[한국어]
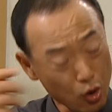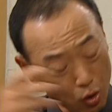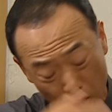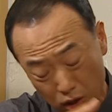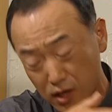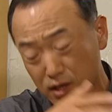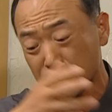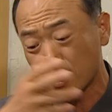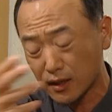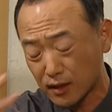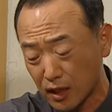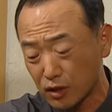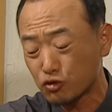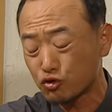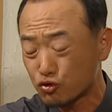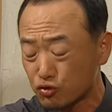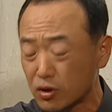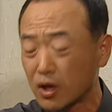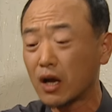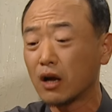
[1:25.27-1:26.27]
거기 재단
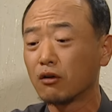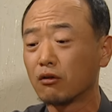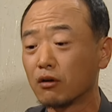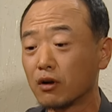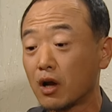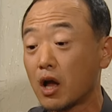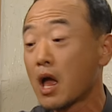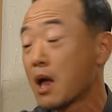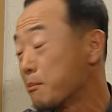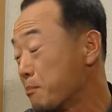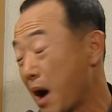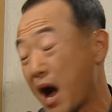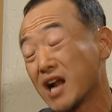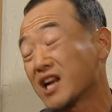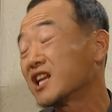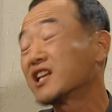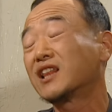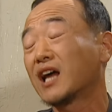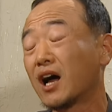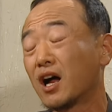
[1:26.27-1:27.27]
수사한 거야.
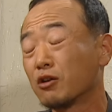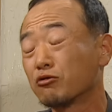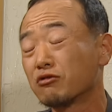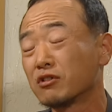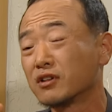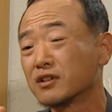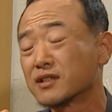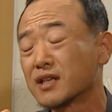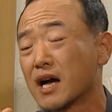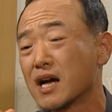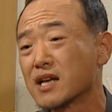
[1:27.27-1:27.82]
많이 다 알고 있는